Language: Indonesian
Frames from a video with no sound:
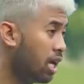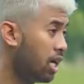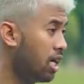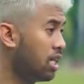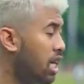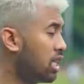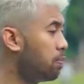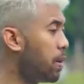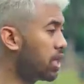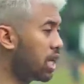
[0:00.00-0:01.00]
uh, dengan
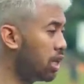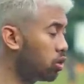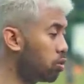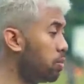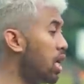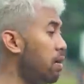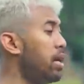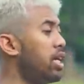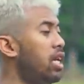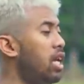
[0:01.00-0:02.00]
cepat kalian tutup dengan
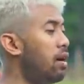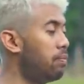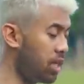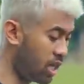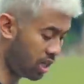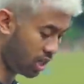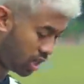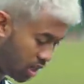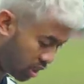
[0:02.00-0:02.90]
bagian dalam jadi